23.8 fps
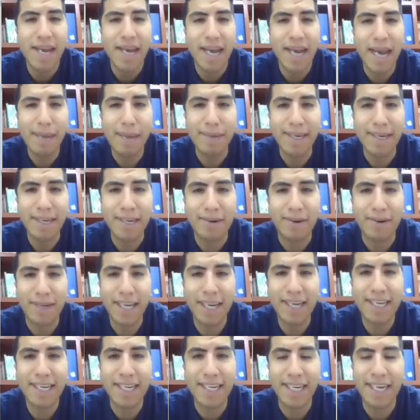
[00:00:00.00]
Cabe
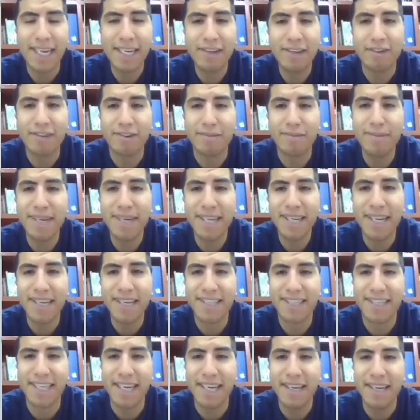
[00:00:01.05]
recordar que en el año
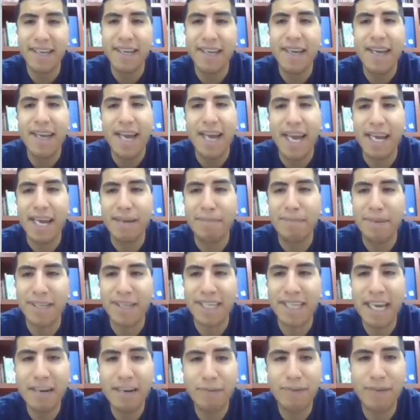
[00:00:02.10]
2015 el
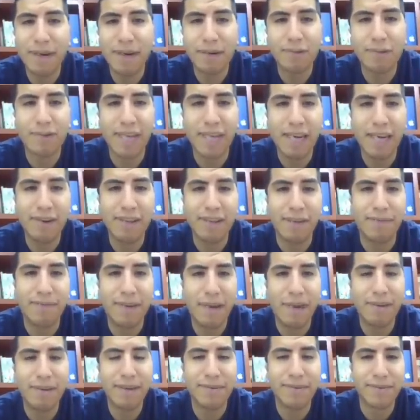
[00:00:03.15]
empresario fue acusado de
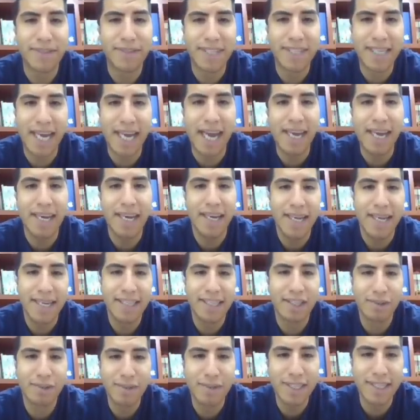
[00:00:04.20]
fraude fiscal en
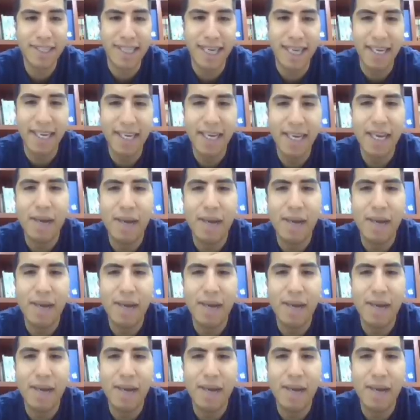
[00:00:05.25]
Suiza